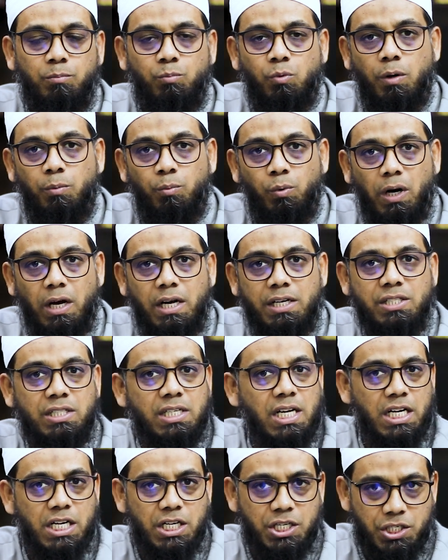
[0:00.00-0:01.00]
मामूल
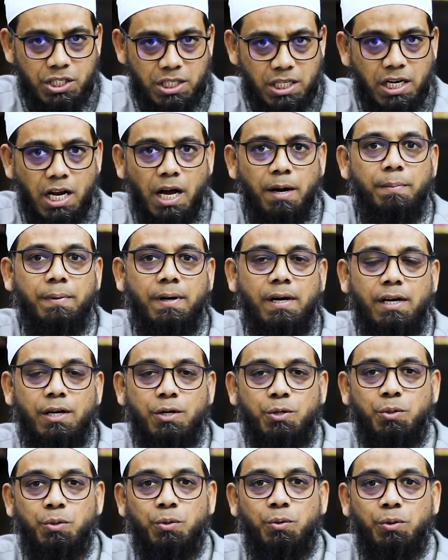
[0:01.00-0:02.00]
से इजतनाब
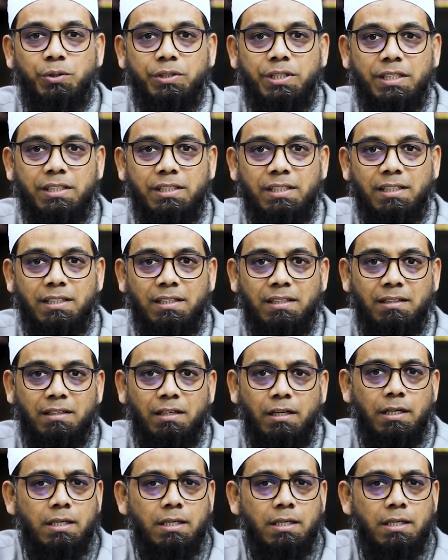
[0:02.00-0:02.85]
करना शुरू हो जाते हैं